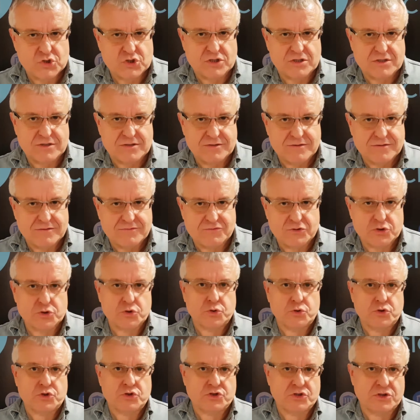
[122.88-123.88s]
Czy
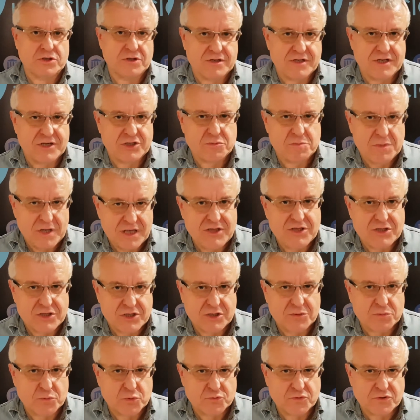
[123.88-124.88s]
wyrzucisz go na
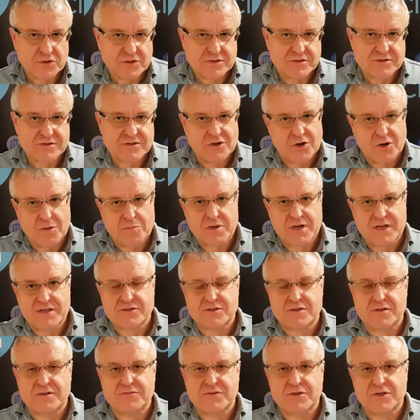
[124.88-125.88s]
śmietnik, mówiąc
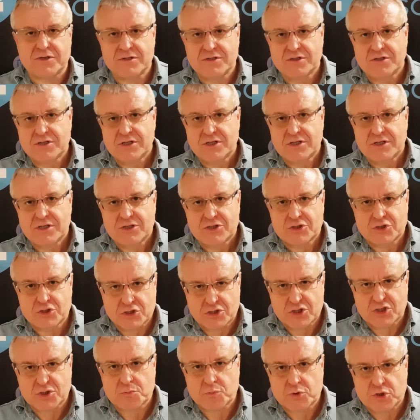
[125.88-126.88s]
obrazowo,
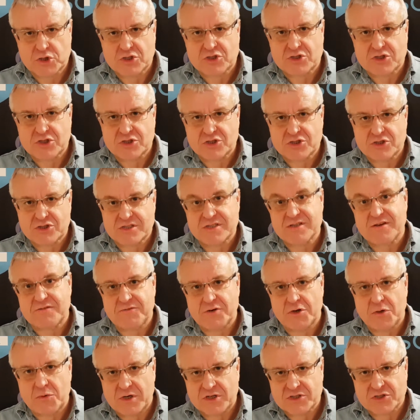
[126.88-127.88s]
czy też przyjdziesz i
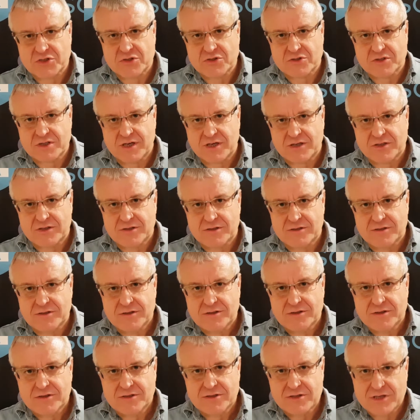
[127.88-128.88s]
zawołasz do niego:
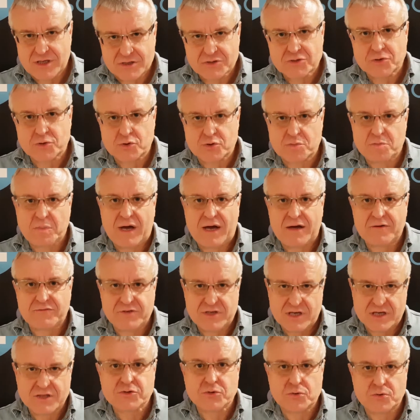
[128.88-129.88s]
Jezu
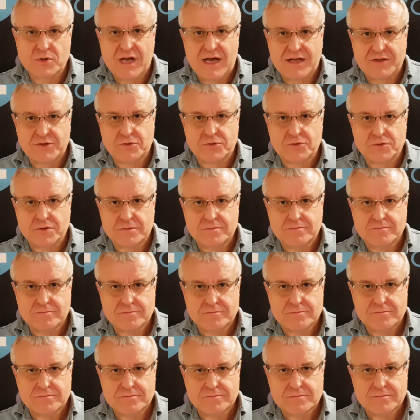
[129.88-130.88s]
zbaw, Jezu ratuj,
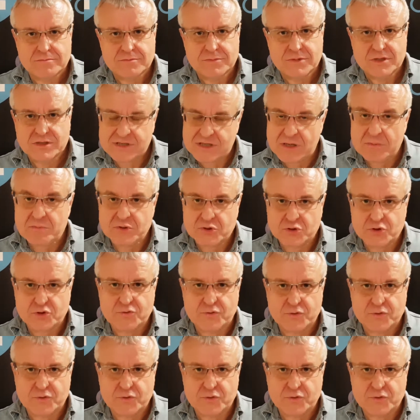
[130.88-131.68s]
chcę być